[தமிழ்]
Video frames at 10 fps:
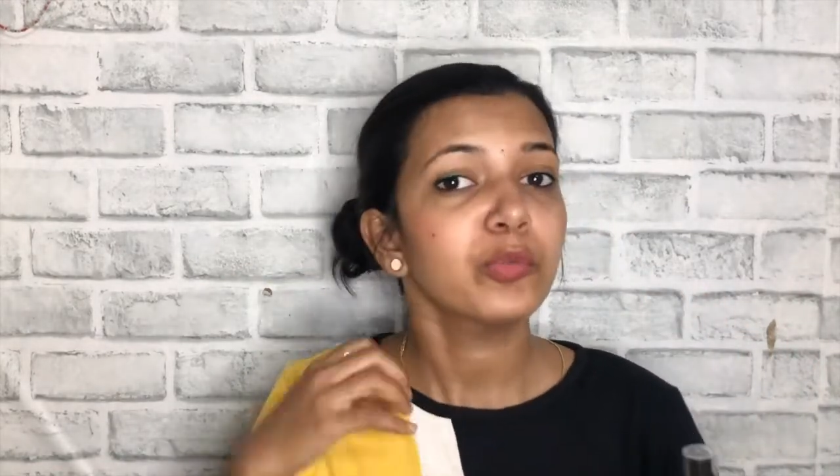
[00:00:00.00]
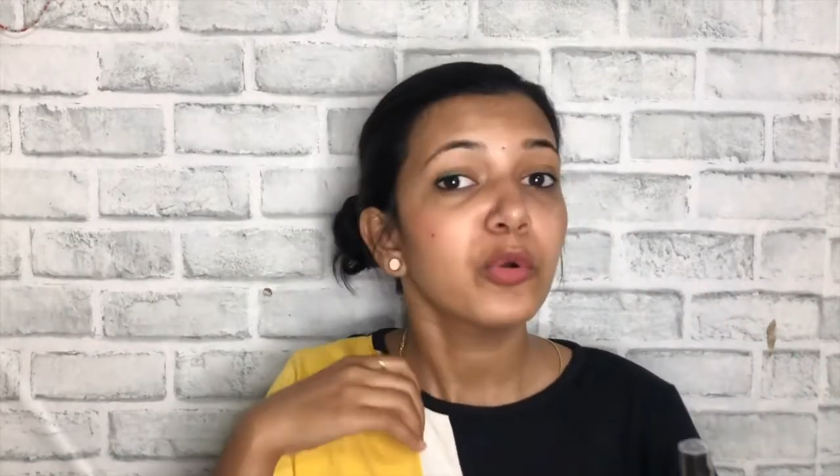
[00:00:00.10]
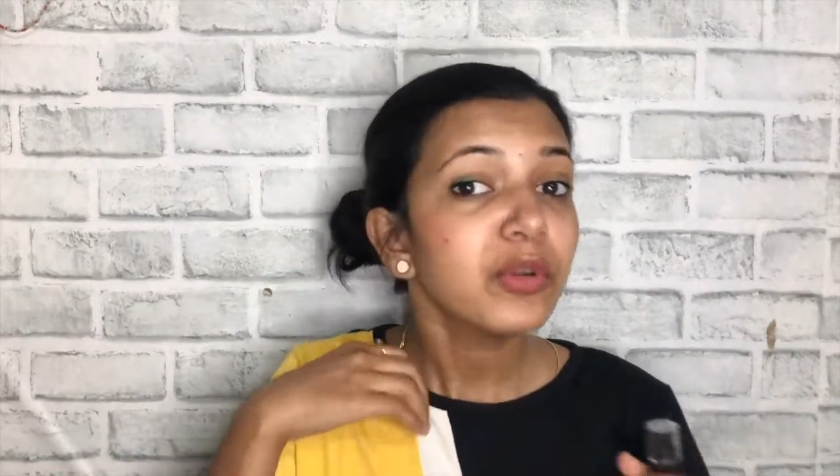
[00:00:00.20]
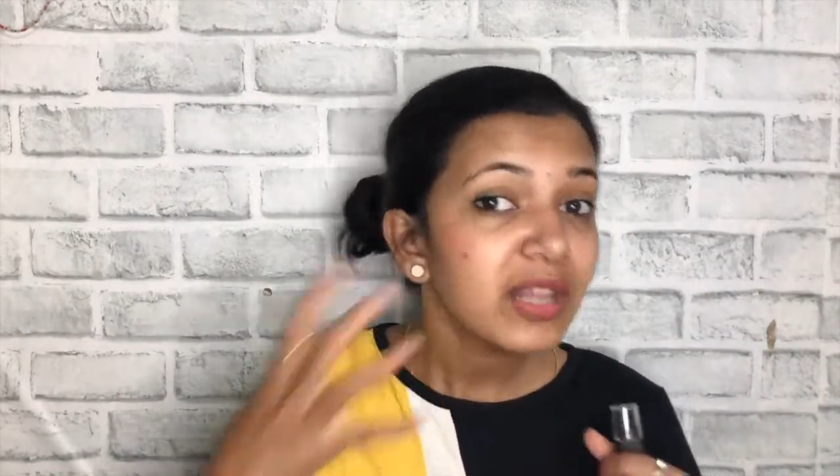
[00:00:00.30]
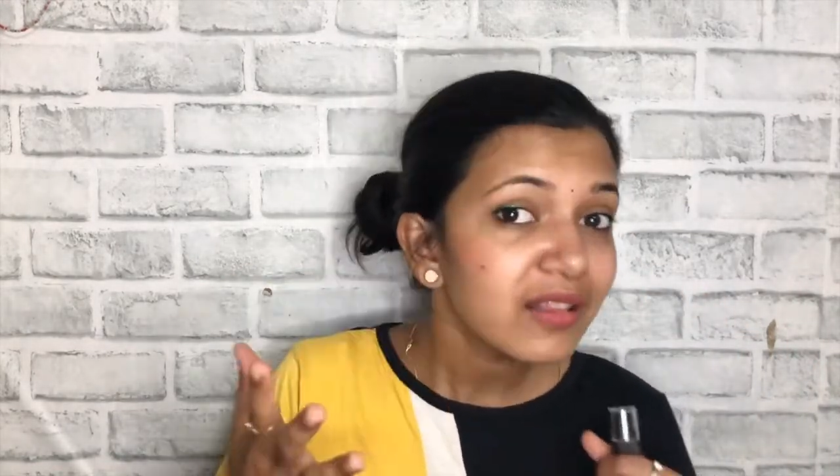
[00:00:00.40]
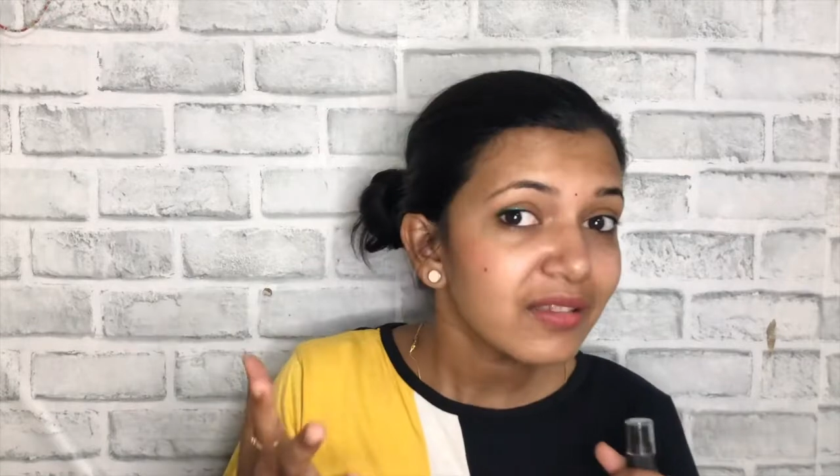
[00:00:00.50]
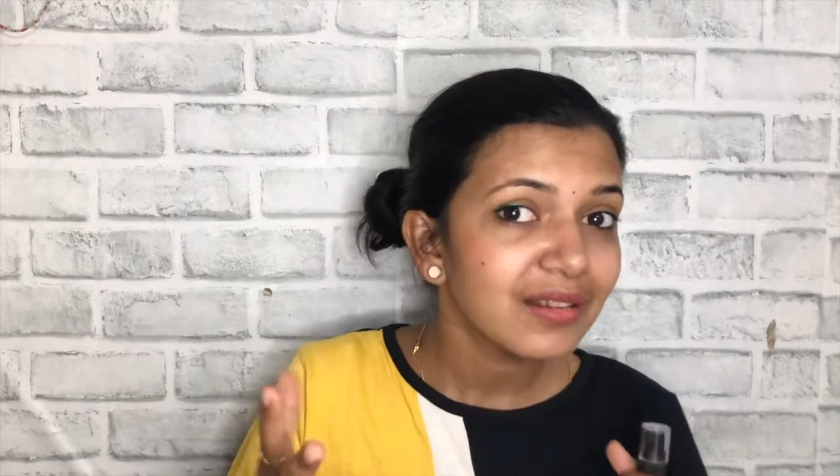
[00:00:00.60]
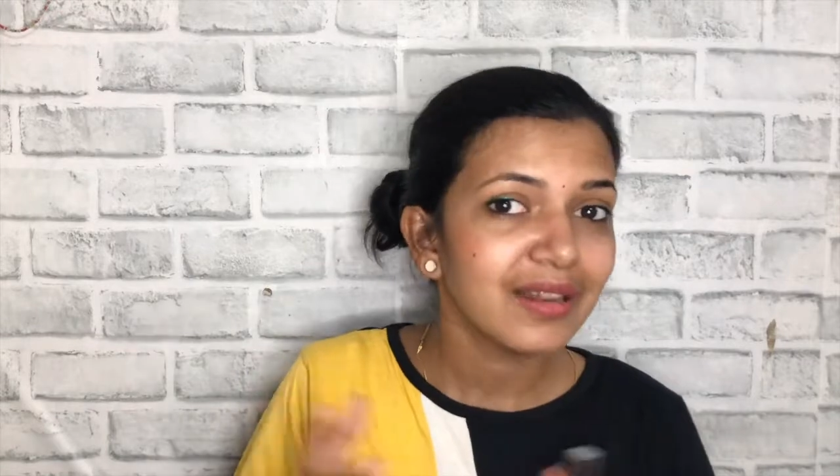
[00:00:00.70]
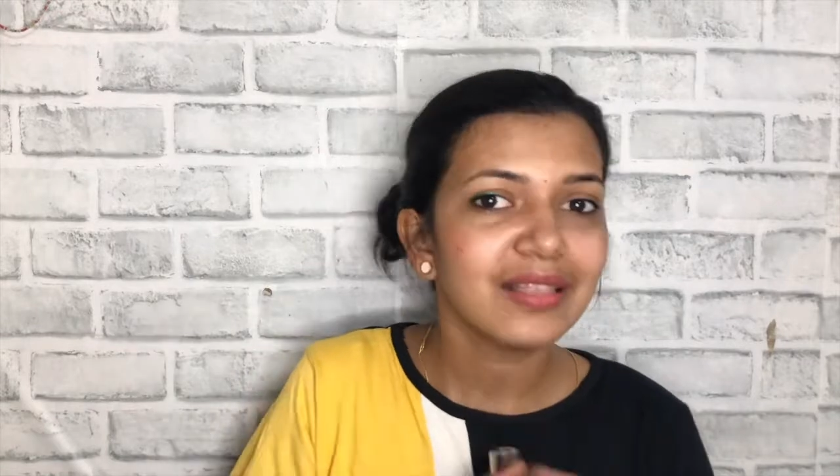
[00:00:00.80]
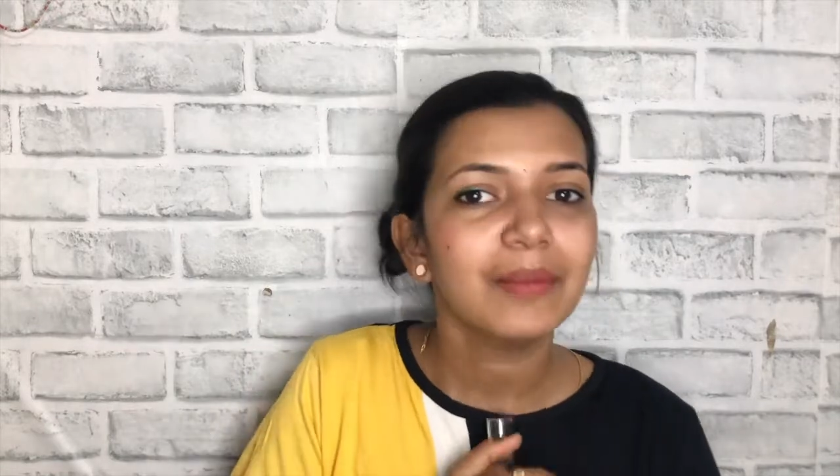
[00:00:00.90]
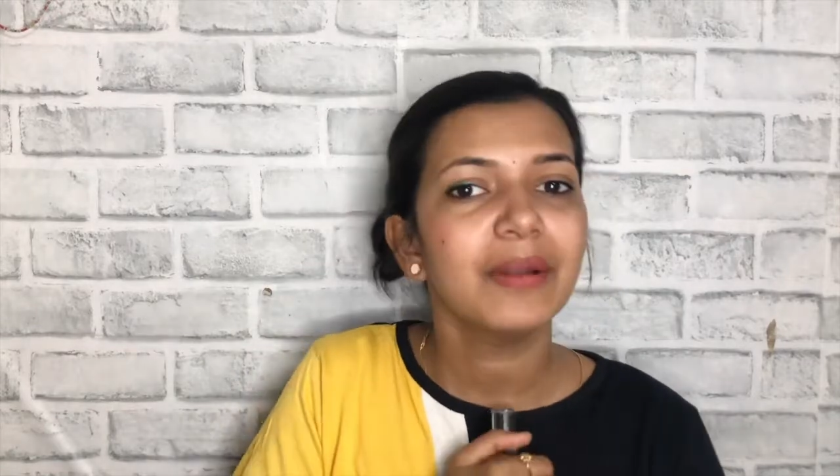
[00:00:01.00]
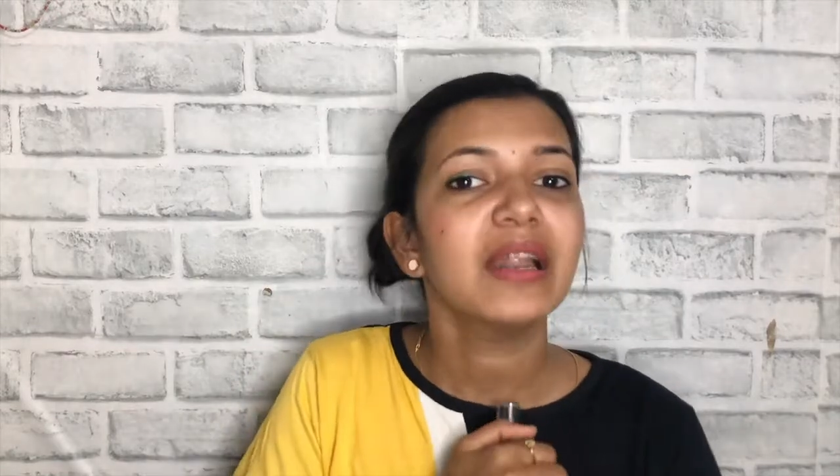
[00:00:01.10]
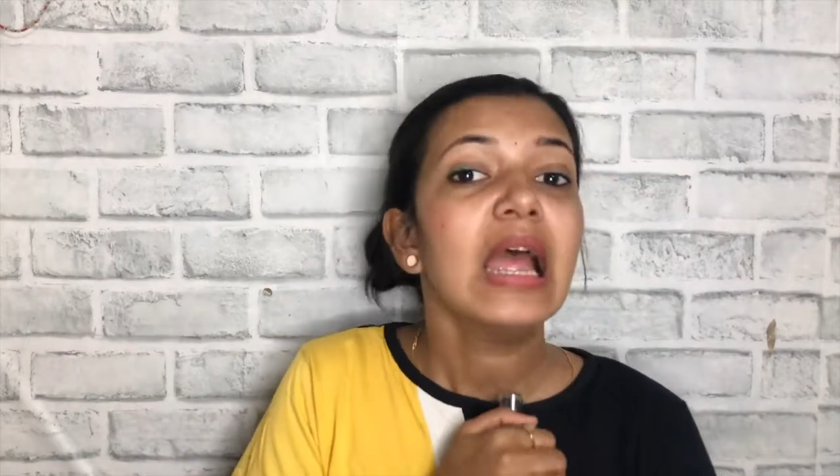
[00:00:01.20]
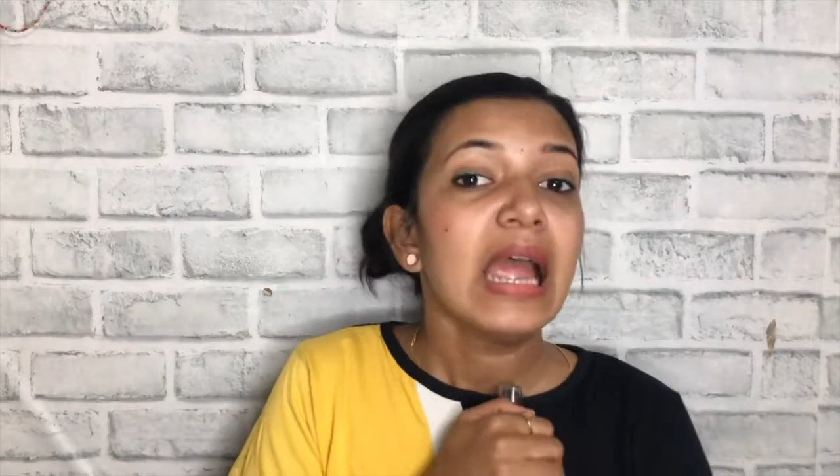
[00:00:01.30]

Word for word: So proteins are nothing but